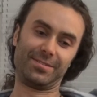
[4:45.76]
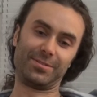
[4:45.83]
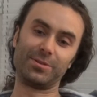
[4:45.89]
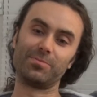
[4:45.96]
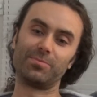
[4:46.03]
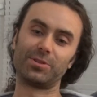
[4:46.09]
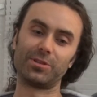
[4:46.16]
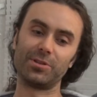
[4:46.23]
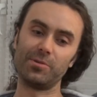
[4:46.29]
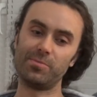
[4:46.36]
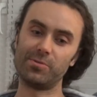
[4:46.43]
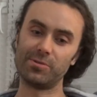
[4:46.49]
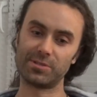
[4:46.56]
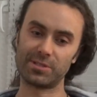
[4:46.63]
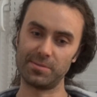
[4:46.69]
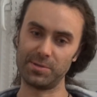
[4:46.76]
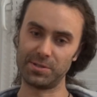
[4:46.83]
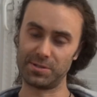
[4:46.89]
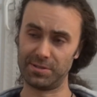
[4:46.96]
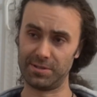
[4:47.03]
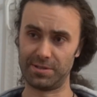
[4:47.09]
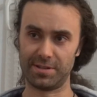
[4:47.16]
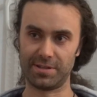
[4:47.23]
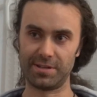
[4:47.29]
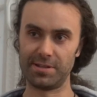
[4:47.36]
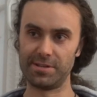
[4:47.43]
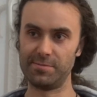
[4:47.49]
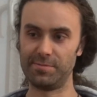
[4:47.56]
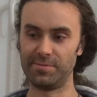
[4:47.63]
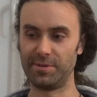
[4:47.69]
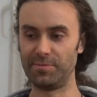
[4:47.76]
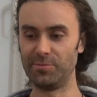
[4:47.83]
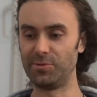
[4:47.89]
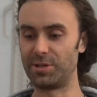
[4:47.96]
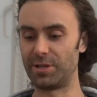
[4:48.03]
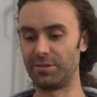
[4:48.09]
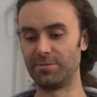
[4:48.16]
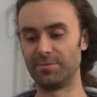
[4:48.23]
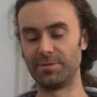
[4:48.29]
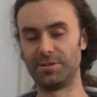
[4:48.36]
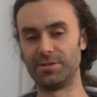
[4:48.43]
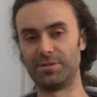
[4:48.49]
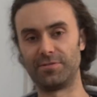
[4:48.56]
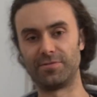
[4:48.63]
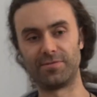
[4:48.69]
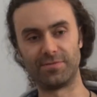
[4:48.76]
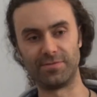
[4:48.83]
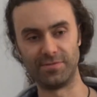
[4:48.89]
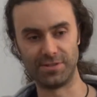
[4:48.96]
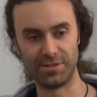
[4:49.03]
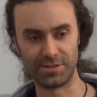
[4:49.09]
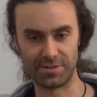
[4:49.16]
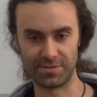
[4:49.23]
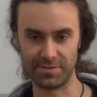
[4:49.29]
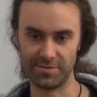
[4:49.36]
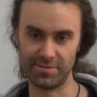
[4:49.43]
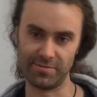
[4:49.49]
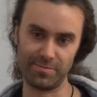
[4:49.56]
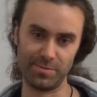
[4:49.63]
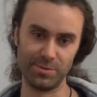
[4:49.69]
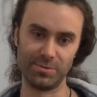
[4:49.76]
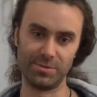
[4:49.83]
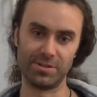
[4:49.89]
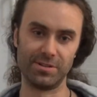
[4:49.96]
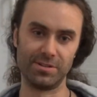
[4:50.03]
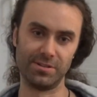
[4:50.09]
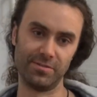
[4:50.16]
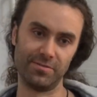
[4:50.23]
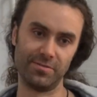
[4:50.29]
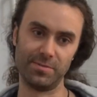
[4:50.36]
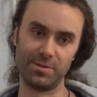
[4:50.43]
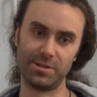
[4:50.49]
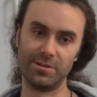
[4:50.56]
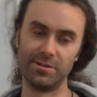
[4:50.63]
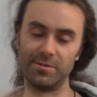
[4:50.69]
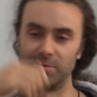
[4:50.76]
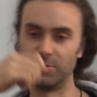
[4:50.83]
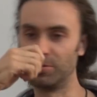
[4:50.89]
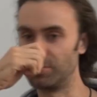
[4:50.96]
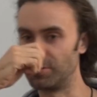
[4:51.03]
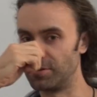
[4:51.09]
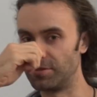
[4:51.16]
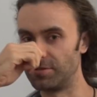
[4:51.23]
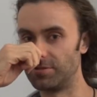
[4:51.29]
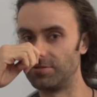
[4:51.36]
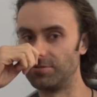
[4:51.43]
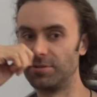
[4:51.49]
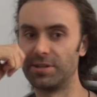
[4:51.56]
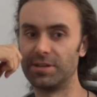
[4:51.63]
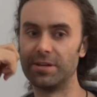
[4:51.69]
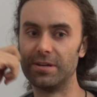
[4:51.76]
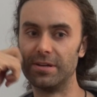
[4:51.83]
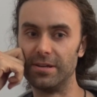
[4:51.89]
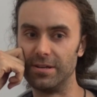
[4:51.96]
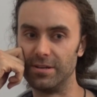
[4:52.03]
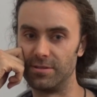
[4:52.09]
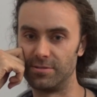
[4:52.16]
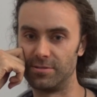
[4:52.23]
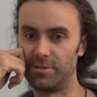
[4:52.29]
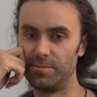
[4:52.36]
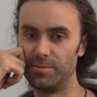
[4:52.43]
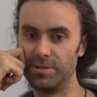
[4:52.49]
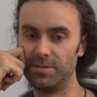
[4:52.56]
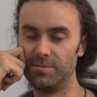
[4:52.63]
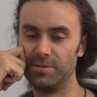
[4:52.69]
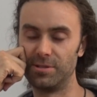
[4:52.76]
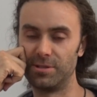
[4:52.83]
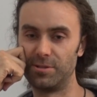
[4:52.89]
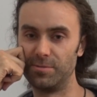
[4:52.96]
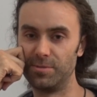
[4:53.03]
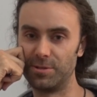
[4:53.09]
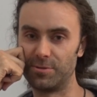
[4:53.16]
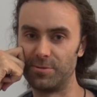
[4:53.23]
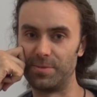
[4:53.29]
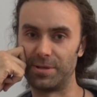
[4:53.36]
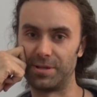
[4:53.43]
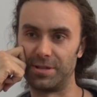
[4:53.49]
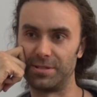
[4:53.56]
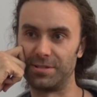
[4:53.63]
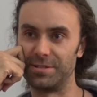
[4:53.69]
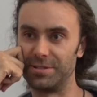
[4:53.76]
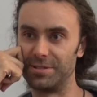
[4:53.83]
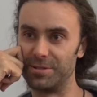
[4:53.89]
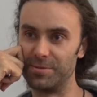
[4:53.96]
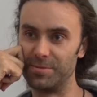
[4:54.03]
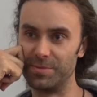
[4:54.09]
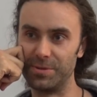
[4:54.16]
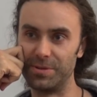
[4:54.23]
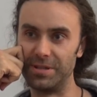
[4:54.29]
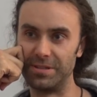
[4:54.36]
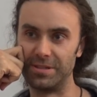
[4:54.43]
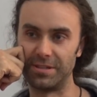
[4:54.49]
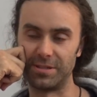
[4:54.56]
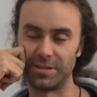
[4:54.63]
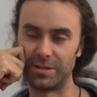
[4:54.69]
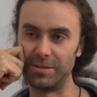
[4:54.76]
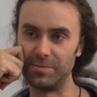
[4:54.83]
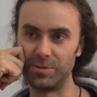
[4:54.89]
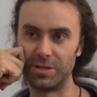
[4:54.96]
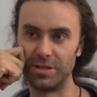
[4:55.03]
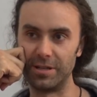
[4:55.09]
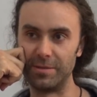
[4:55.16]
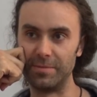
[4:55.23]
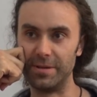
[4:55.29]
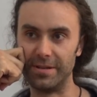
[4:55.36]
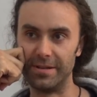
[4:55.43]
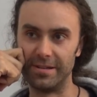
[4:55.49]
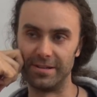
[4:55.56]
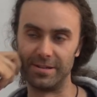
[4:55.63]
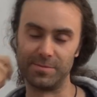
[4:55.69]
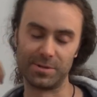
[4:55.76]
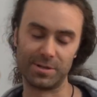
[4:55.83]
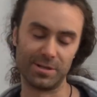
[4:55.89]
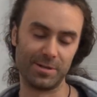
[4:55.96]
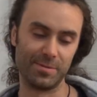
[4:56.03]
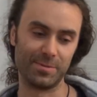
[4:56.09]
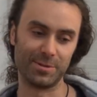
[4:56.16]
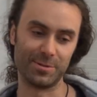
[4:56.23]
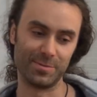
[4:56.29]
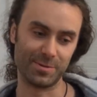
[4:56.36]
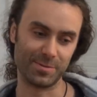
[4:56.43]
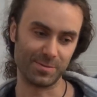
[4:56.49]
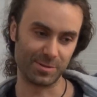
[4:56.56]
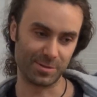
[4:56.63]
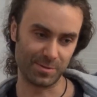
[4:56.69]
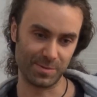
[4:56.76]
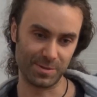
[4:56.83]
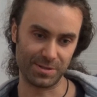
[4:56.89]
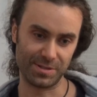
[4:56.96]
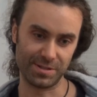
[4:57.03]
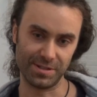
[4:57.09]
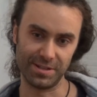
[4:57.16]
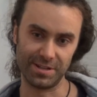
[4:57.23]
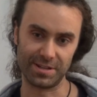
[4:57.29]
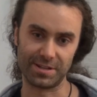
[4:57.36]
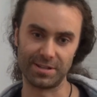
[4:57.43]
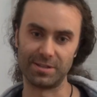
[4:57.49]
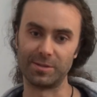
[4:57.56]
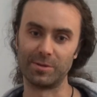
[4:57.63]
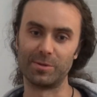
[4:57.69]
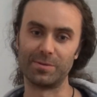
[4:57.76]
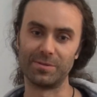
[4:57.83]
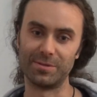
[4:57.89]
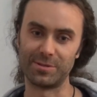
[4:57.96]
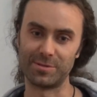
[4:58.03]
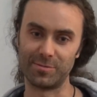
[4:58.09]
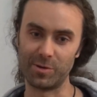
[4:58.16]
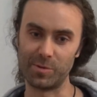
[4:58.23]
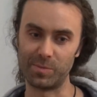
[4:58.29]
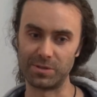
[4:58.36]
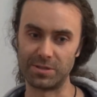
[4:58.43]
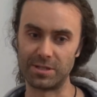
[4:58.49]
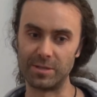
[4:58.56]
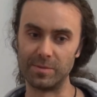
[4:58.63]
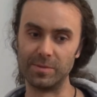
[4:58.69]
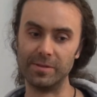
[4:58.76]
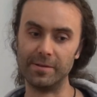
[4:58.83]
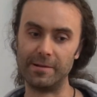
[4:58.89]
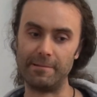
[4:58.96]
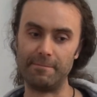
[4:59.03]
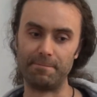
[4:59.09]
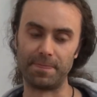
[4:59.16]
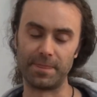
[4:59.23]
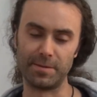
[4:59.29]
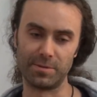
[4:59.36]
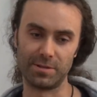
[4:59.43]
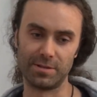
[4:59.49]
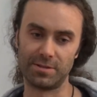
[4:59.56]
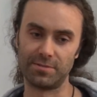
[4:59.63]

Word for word: To, to nie było zamierzone, tak? Ja nie, nie usiadłem gdzieś, gdzieś w biurze i nie wymyśliłem, kurczę, co tutaj zrobić, żeby zarobić kupę kasy i żeby był hit. Ja tak nie myślałem. Ja myślałem o tym, żeby zrobić gierkę tak naprawdę na swoje potrzeby. I myślę,